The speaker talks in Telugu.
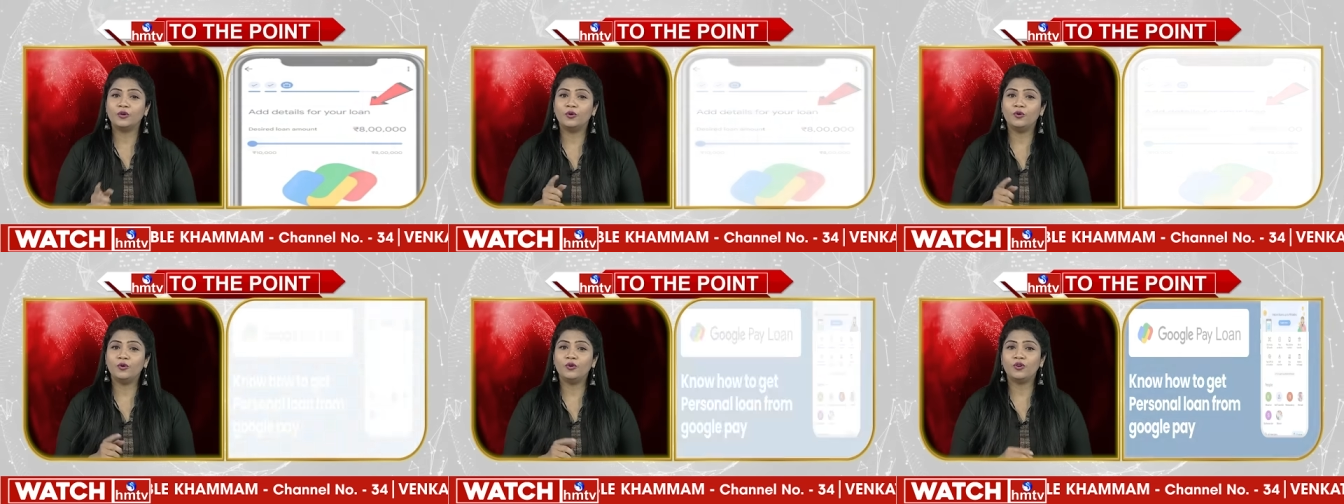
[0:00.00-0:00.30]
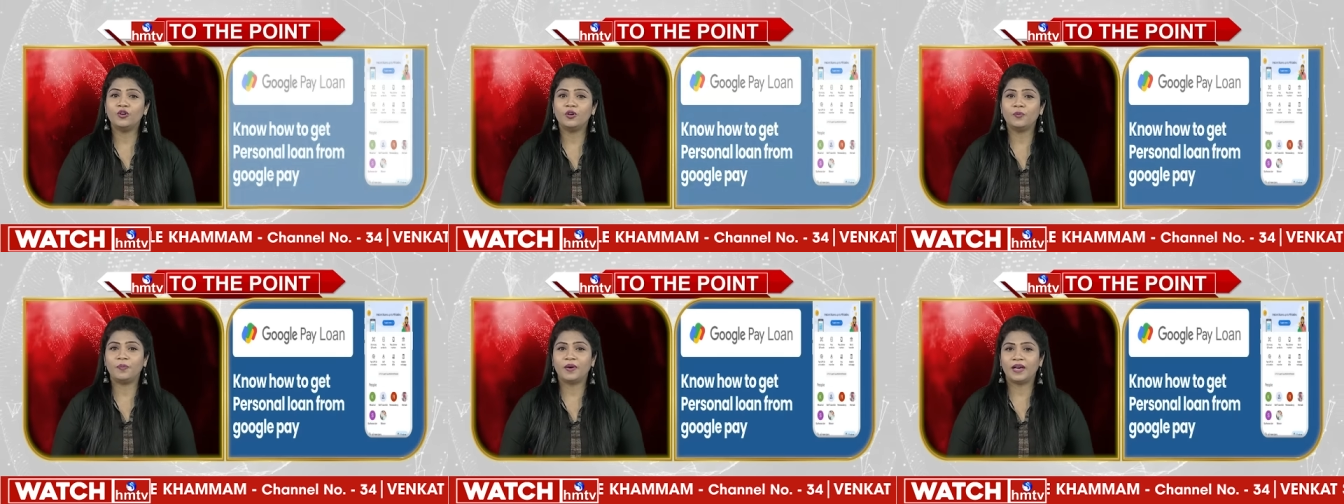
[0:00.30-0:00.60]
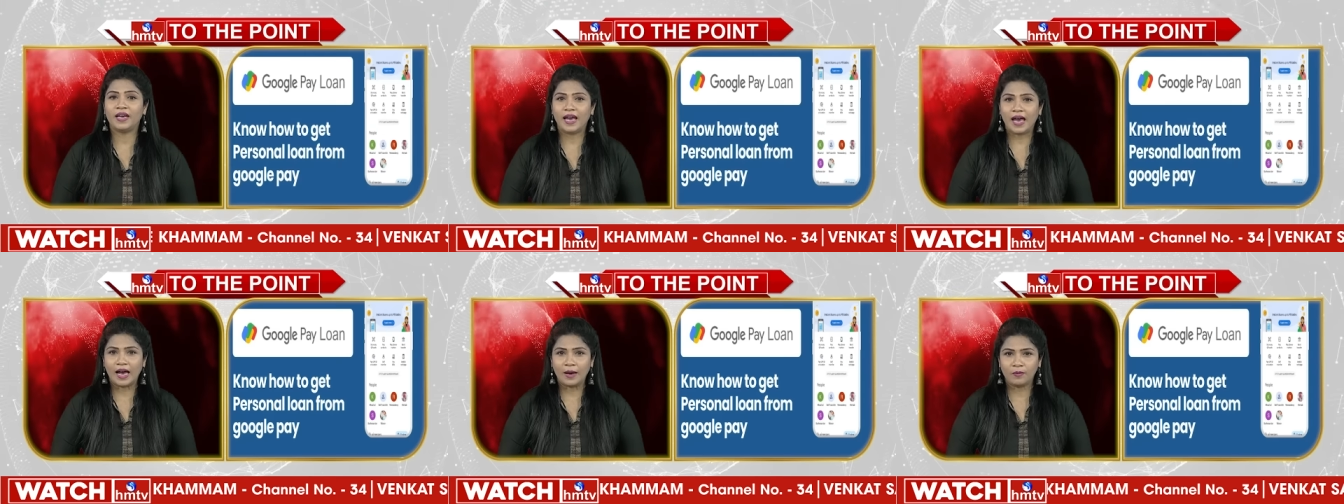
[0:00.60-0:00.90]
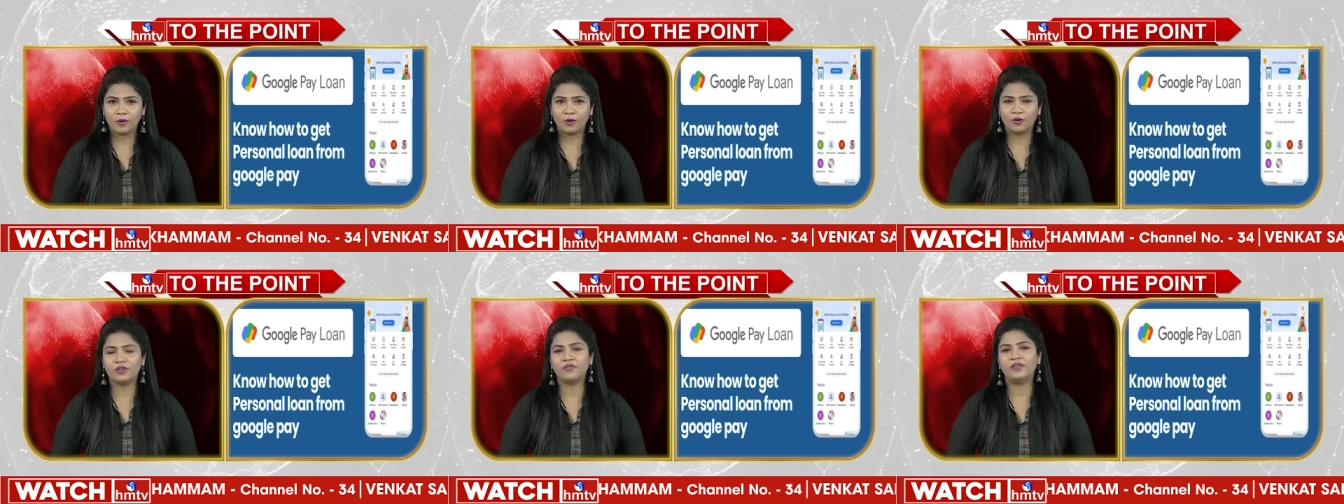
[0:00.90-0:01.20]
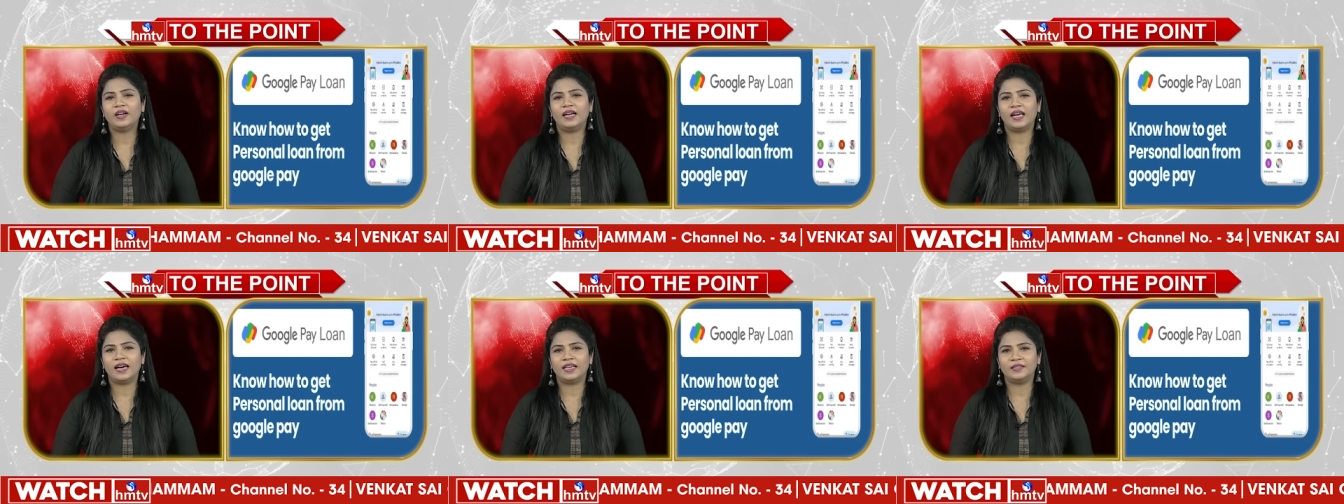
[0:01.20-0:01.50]
గూగుల్ పే యాప్లోకి
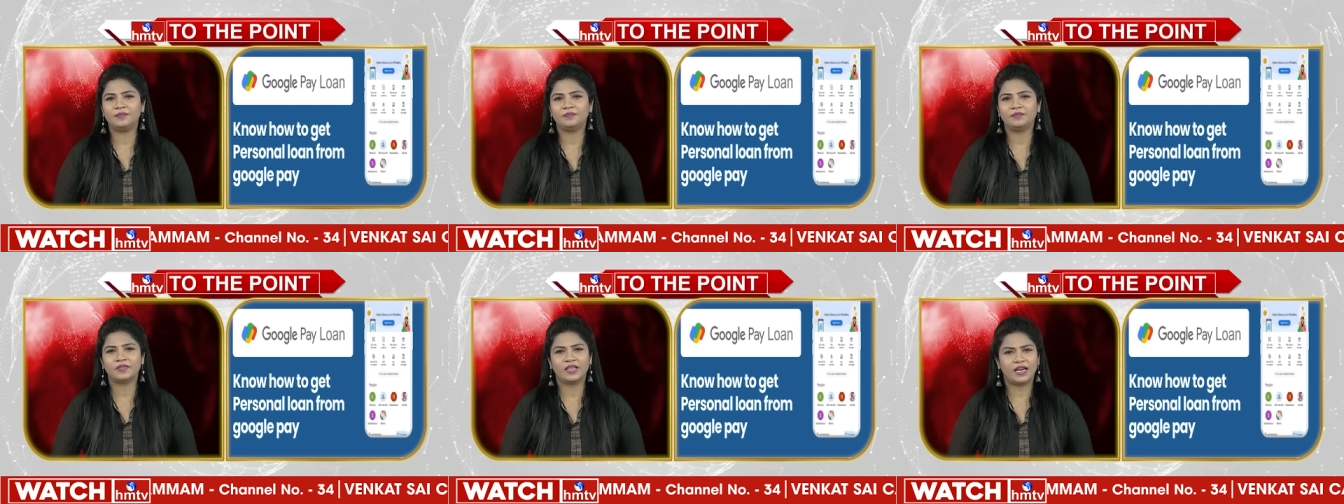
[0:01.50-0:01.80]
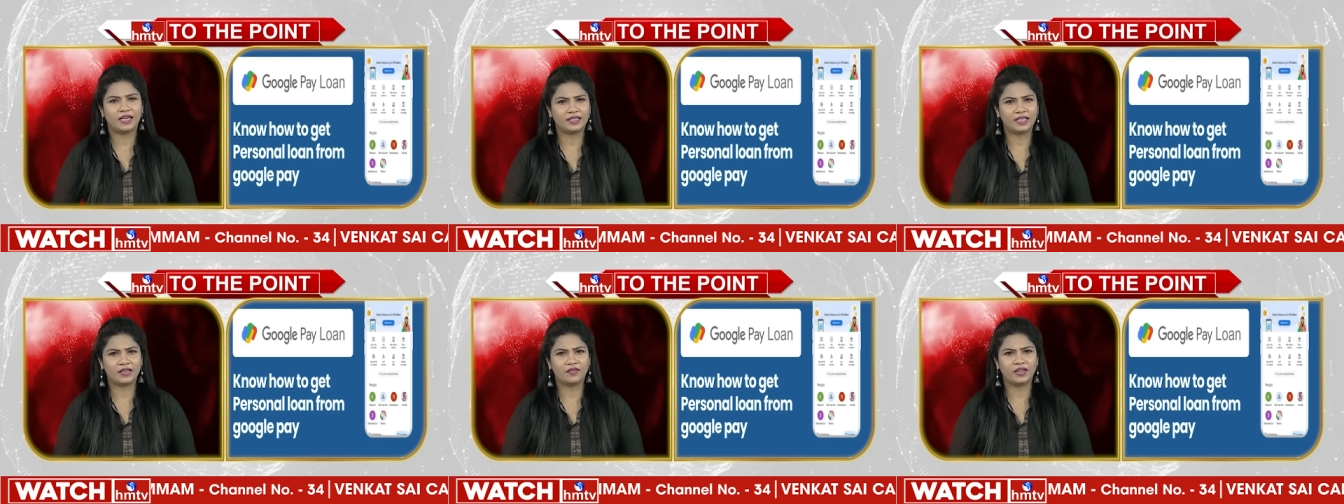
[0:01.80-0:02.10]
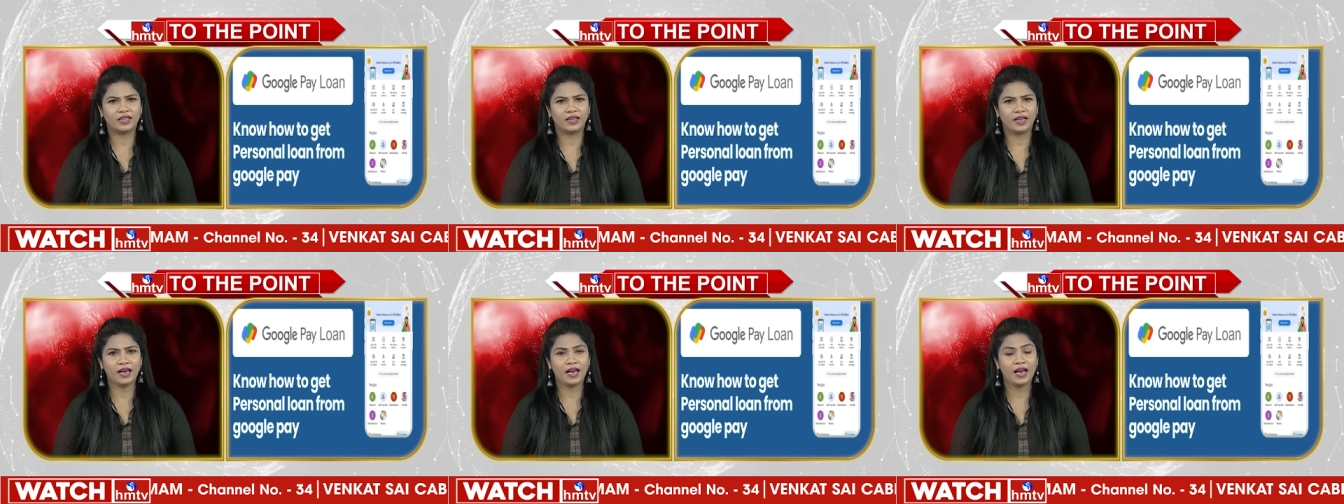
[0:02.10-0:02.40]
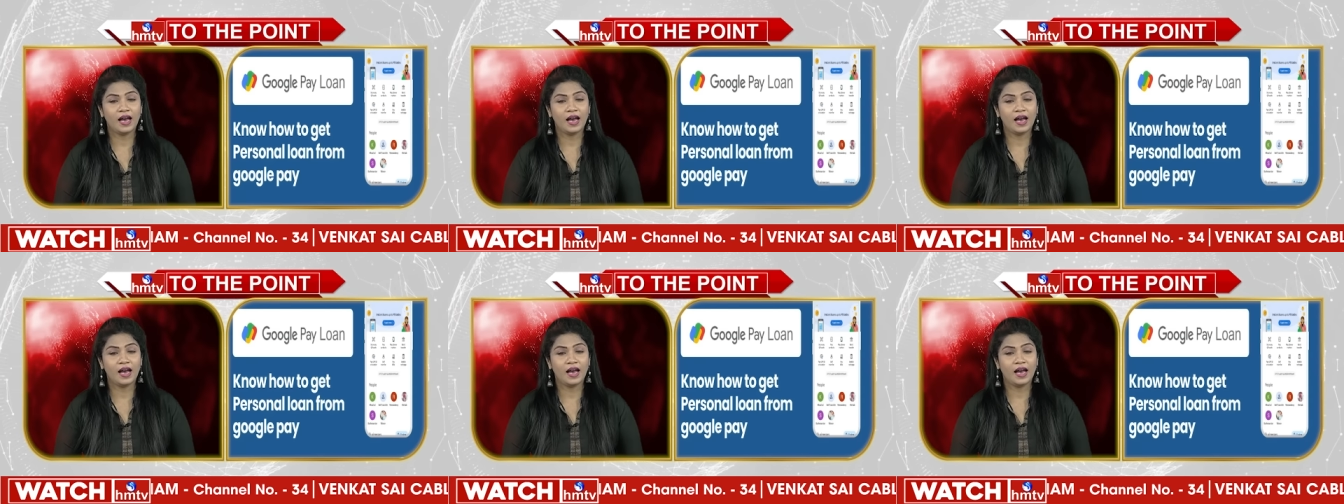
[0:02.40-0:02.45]
వెళ్ళాలి ఆ తర్వాత